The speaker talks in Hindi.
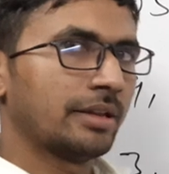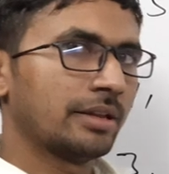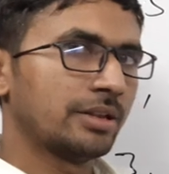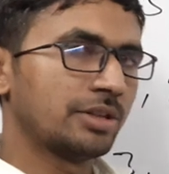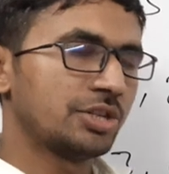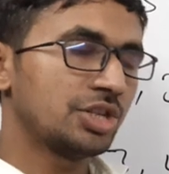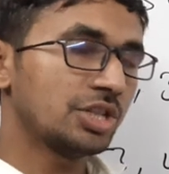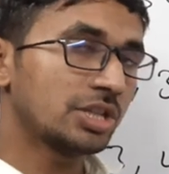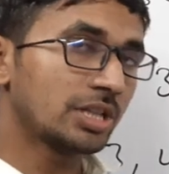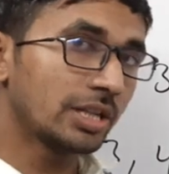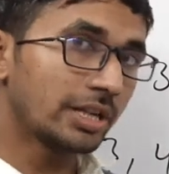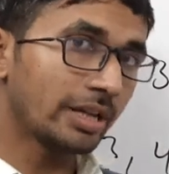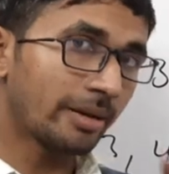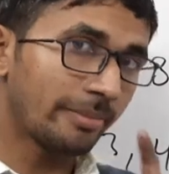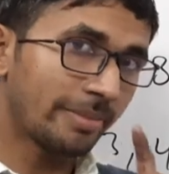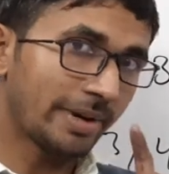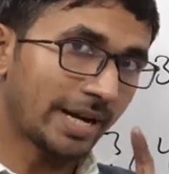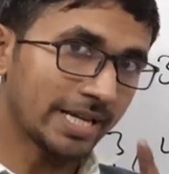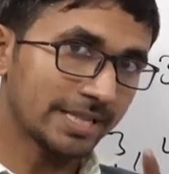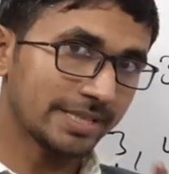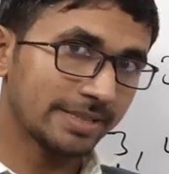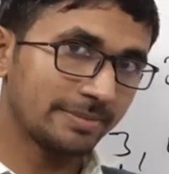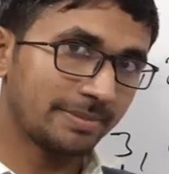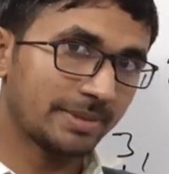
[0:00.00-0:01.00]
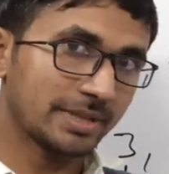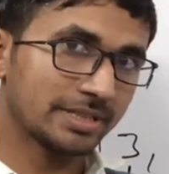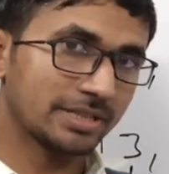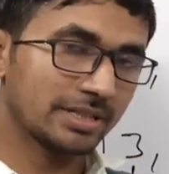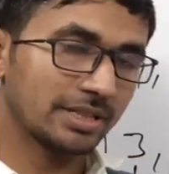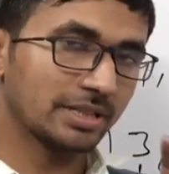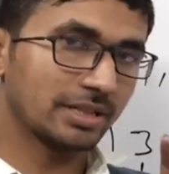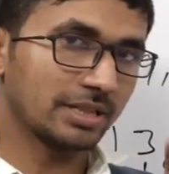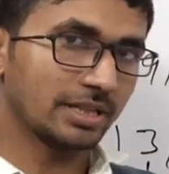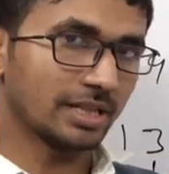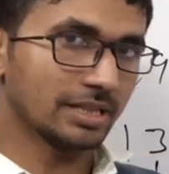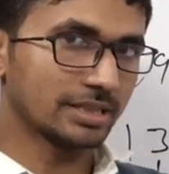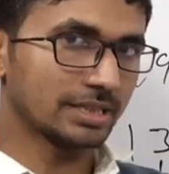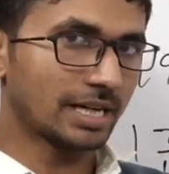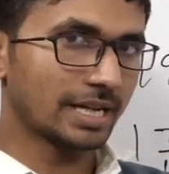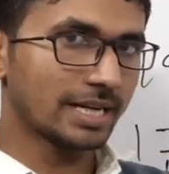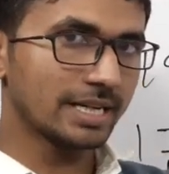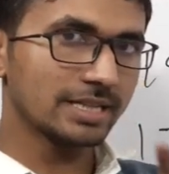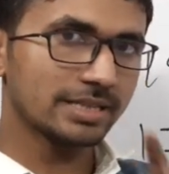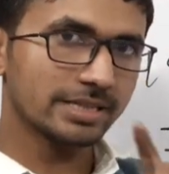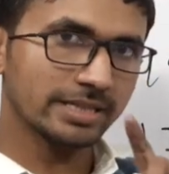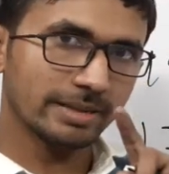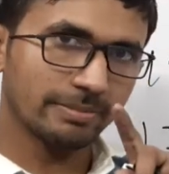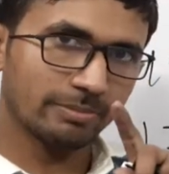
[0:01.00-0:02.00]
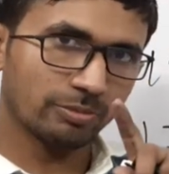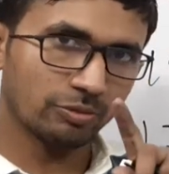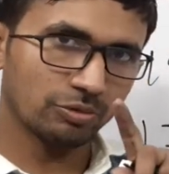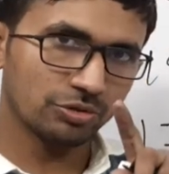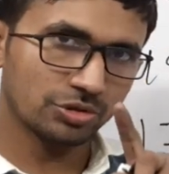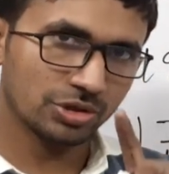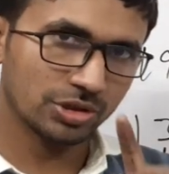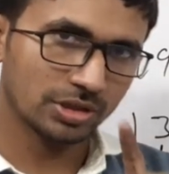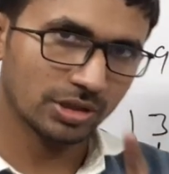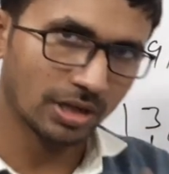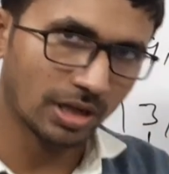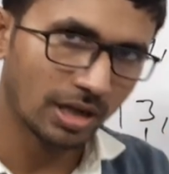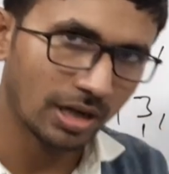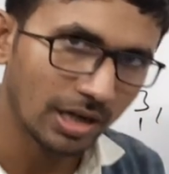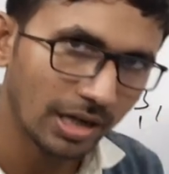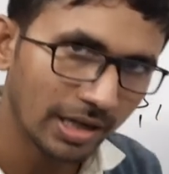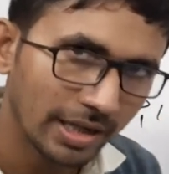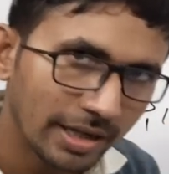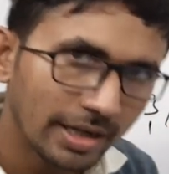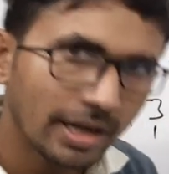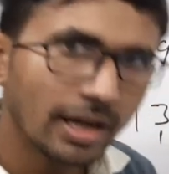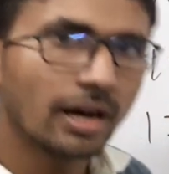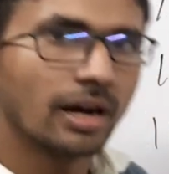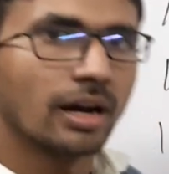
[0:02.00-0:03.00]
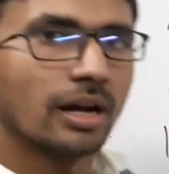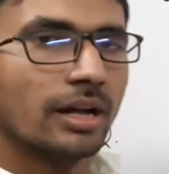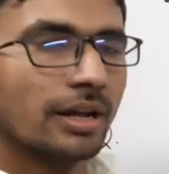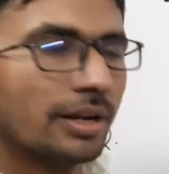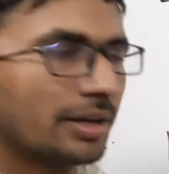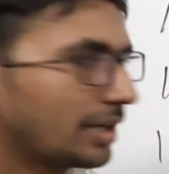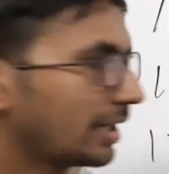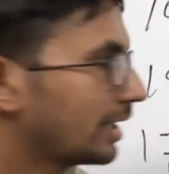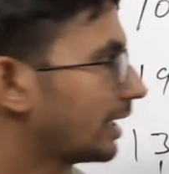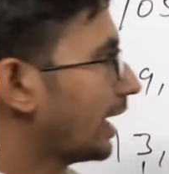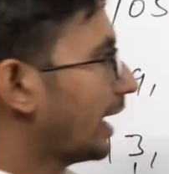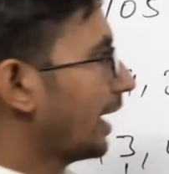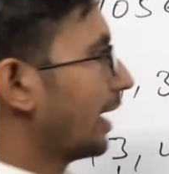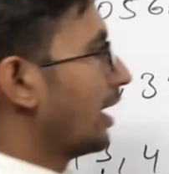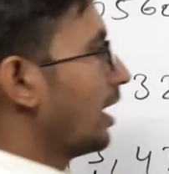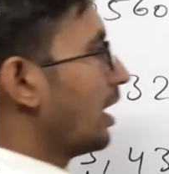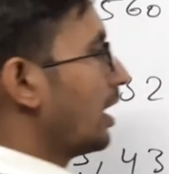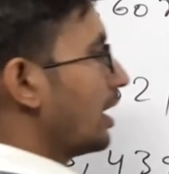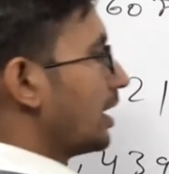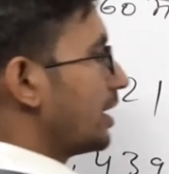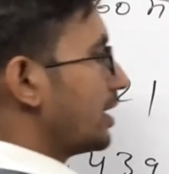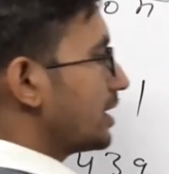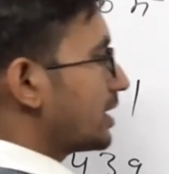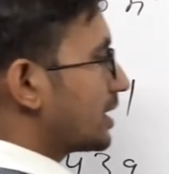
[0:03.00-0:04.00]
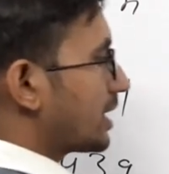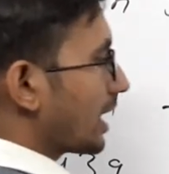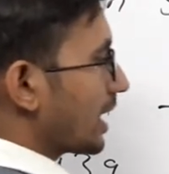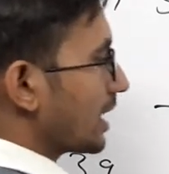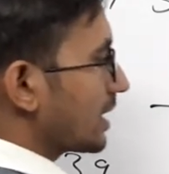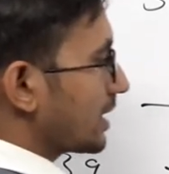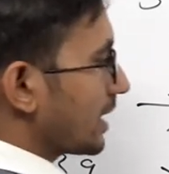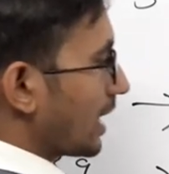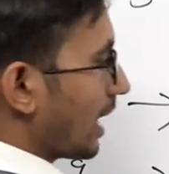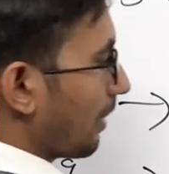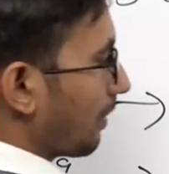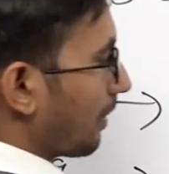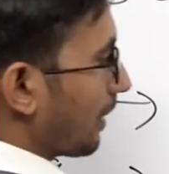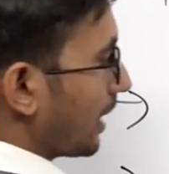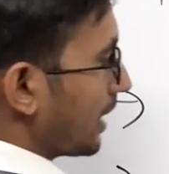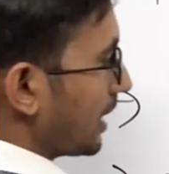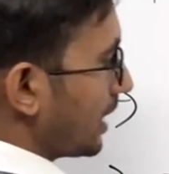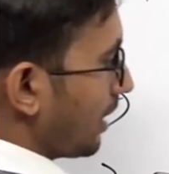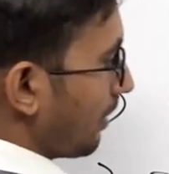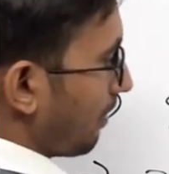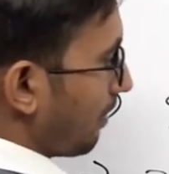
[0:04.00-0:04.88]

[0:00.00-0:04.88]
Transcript: जितने अभ्यास प्रश्न दिए जा रहे हैं सब कुछ कर लेना ठीक है इस तरह से आपका ये